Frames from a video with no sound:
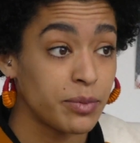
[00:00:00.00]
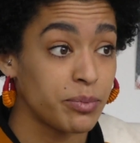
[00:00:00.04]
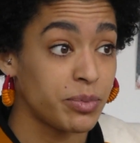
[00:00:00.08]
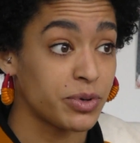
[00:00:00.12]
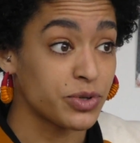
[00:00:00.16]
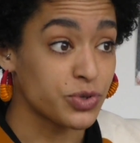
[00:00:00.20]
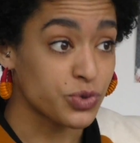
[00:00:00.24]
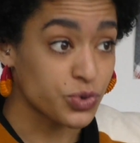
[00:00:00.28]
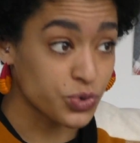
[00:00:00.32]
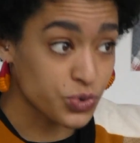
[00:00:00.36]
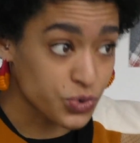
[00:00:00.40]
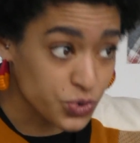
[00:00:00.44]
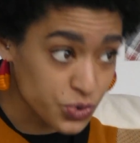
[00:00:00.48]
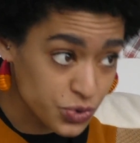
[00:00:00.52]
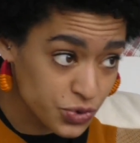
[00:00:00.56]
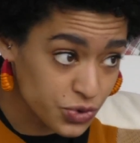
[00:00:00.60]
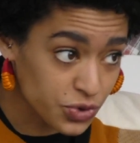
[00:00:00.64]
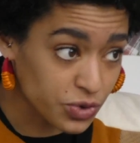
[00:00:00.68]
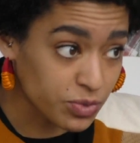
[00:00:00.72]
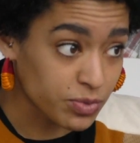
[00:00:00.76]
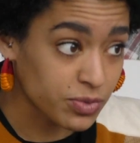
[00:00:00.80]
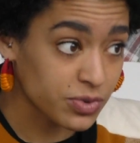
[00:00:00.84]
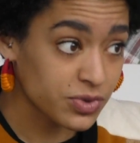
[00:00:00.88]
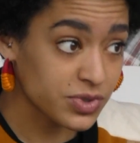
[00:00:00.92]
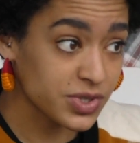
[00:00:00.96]
parce que
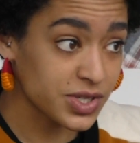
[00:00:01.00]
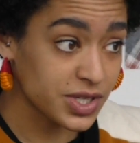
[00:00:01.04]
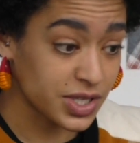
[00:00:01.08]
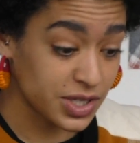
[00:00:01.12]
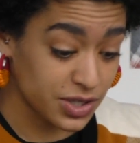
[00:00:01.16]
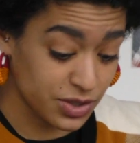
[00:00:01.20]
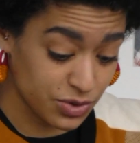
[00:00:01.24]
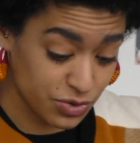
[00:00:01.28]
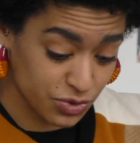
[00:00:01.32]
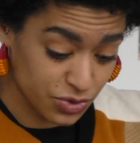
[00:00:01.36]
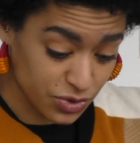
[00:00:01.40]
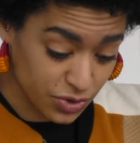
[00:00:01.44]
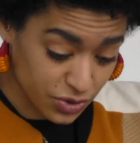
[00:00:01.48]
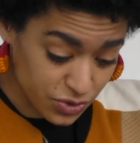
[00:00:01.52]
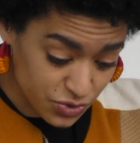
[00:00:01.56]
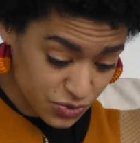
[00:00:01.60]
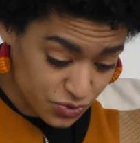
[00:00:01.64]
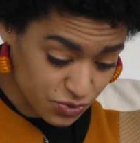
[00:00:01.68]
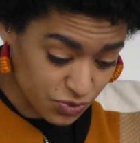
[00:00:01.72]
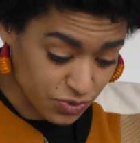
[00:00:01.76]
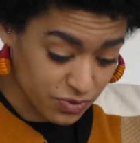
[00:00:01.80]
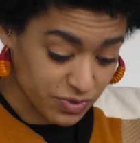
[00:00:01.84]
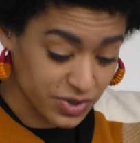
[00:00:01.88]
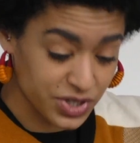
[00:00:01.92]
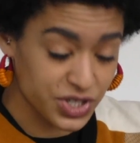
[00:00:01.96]
justement, c'est une danse
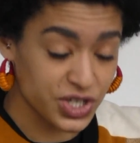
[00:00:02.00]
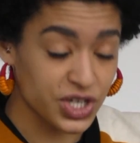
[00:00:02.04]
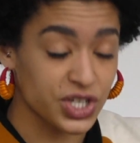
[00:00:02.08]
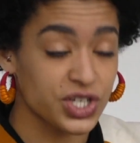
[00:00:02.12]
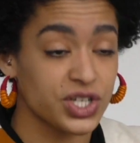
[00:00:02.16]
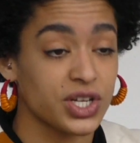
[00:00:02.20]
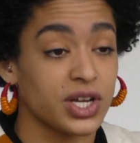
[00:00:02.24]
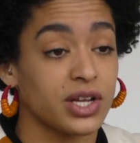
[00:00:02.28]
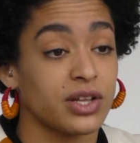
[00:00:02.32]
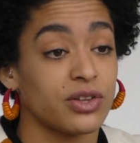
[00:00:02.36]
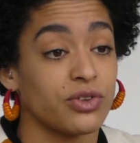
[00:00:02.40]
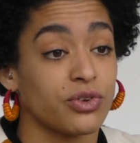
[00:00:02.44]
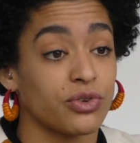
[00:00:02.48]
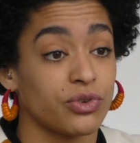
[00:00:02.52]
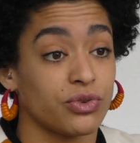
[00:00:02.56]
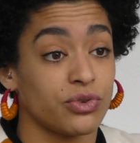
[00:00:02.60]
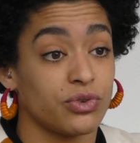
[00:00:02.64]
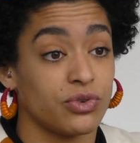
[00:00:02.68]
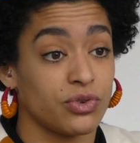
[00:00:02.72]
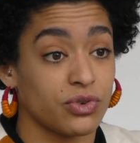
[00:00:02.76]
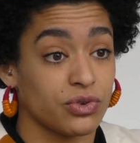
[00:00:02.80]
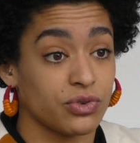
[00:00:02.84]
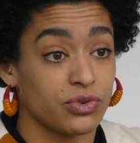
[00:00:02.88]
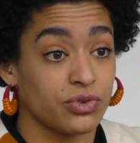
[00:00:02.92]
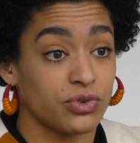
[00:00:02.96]
où on va chercher dans,
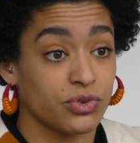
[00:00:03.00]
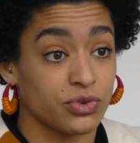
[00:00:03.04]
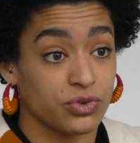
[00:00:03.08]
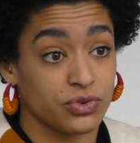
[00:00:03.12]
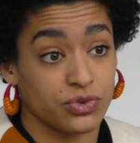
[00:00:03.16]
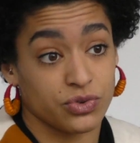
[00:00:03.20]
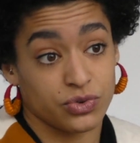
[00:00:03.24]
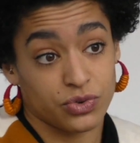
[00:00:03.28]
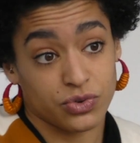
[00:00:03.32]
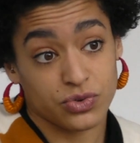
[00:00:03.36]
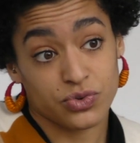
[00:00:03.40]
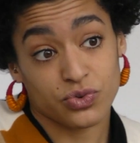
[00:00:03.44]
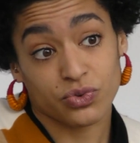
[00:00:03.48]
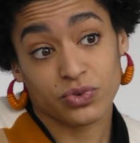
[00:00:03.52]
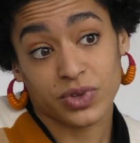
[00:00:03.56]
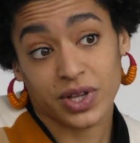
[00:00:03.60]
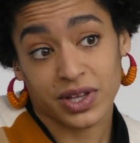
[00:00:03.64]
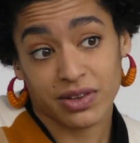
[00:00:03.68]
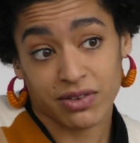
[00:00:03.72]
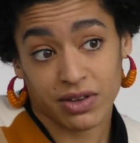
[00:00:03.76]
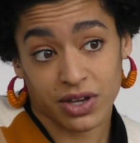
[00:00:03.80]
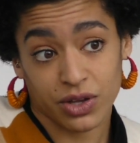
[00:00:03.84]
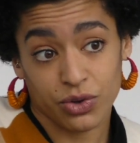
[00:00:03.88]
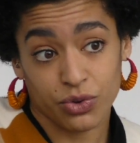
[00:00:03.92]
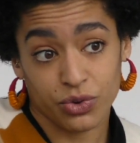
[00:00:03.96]
dans, dans, dans, son
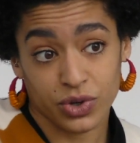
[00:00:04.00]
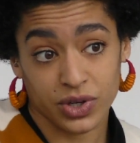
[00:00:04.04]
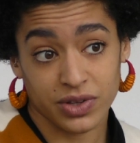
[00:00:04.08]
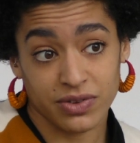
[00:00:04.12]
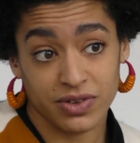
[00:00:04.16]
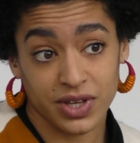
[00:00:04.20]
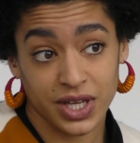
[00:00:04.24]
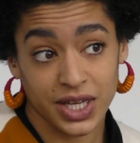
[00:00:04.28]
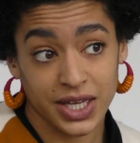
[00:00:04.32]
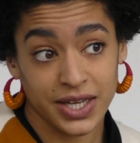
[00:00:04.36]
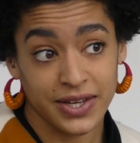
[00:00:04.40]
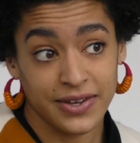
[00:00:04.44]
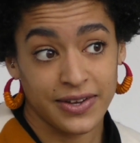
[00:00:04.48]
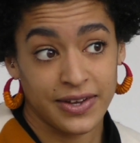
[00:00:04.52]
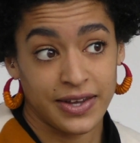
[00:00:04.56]
intériorité.